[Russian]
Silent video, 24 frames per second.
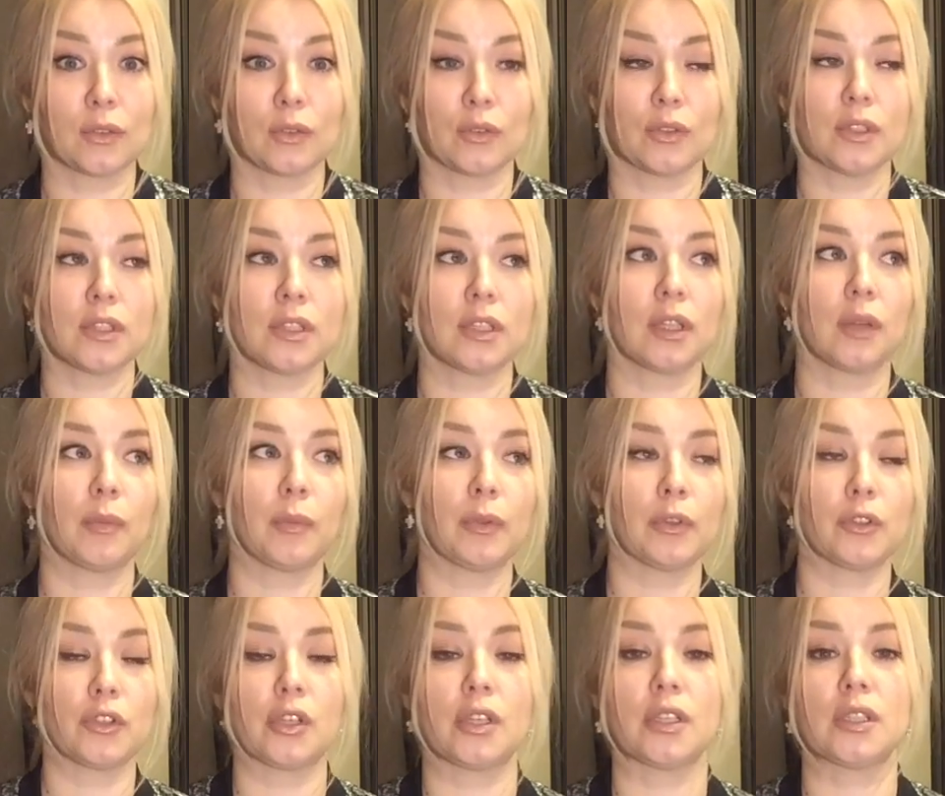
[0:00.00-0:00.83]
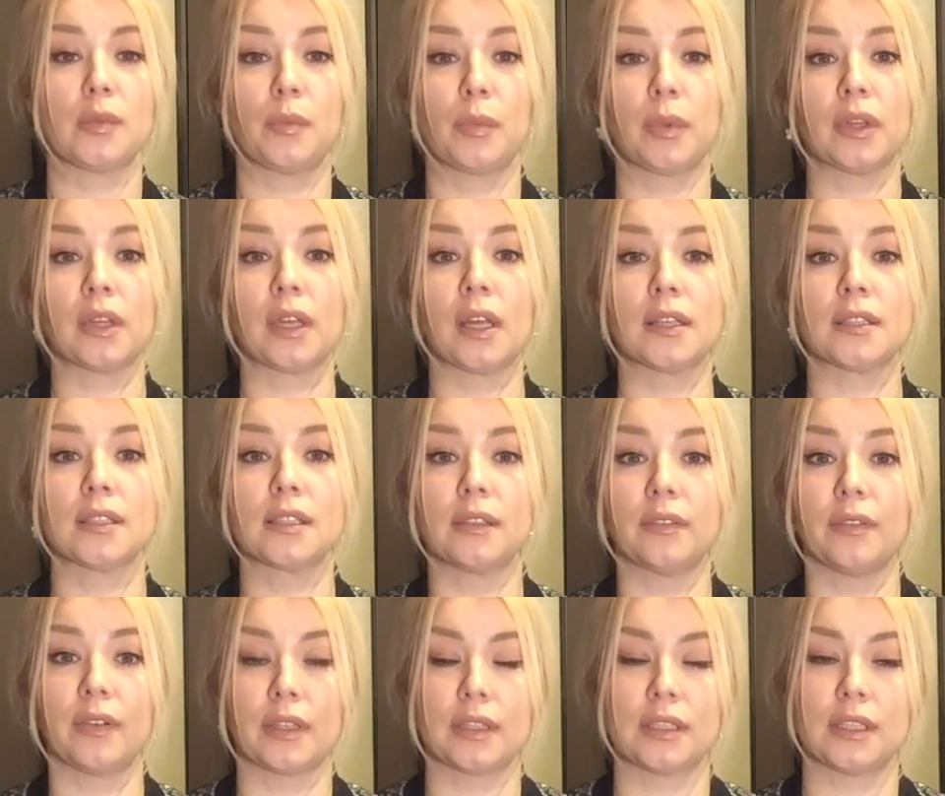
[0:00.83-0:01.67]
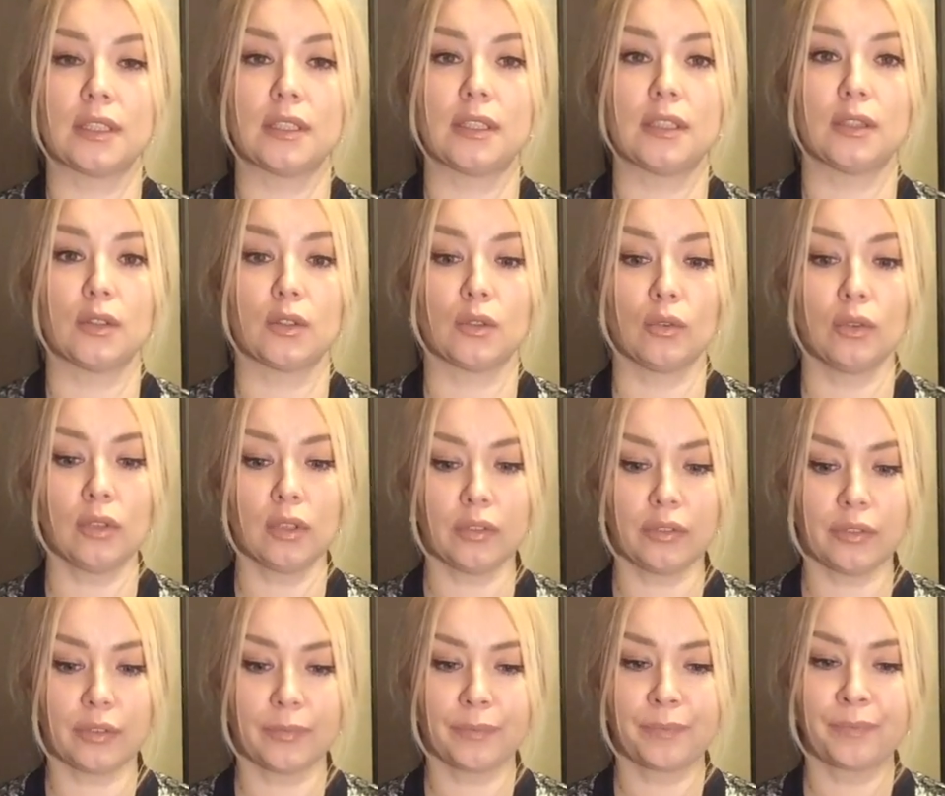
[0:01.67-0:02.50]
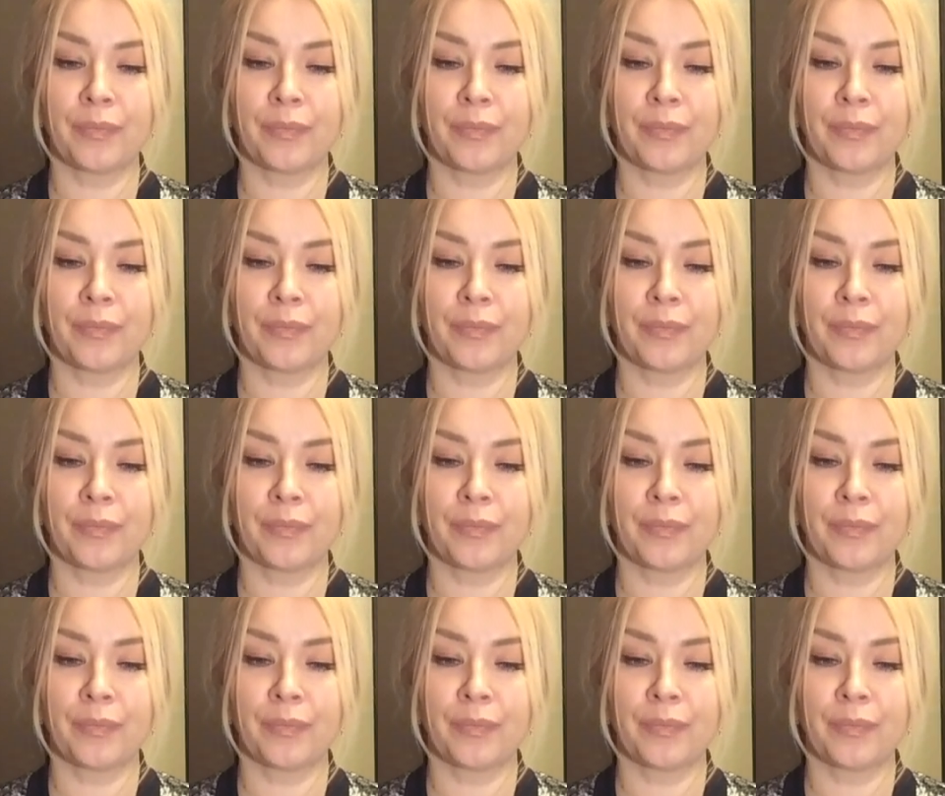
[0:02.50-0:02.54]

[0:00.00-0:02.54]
То есть это получается 15-20 сезонов.